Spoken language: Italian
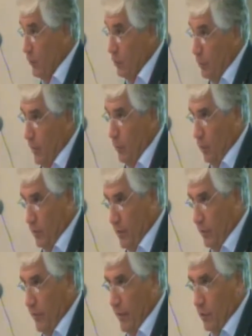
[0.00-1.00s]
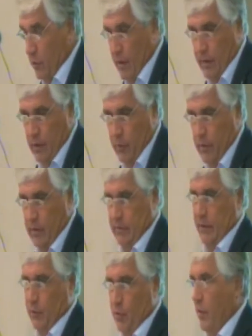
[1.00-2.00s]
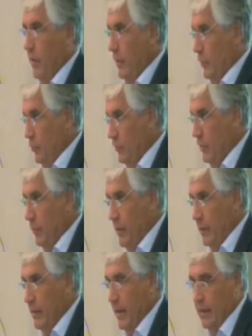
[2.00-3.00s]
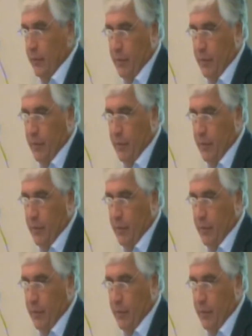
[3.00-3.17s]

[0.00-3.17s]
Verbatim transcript: primo intervento anche, quindi sento un po' la responsabilità di far